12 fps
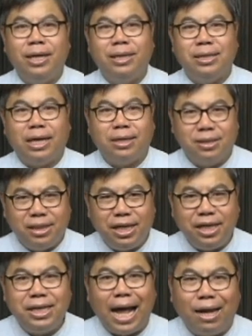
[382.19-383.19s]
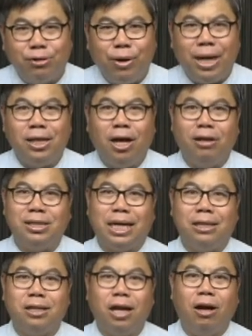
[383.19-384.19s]
在第一大段啊，
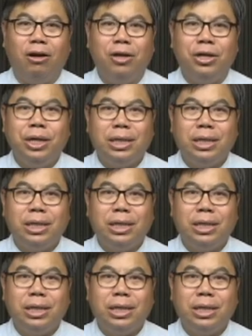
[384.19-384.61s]
讲到。